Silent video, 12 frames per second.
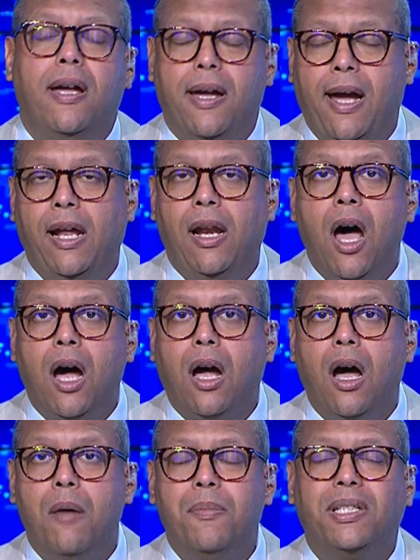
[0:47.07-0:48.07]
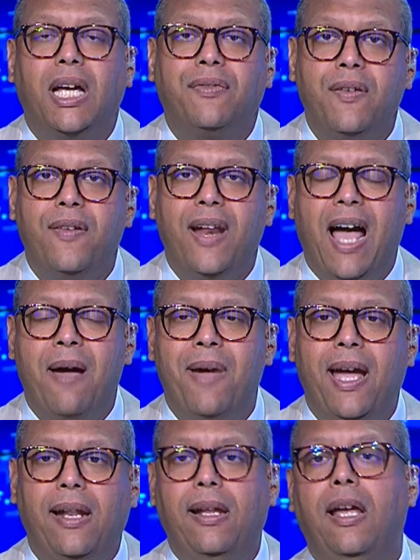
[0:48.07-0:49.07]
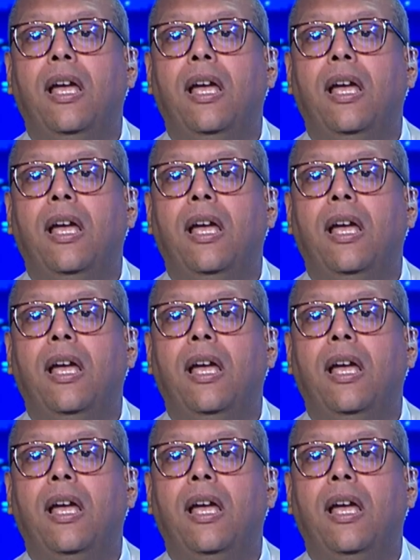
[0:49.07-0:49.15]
علاقه بتخفيف الاحمال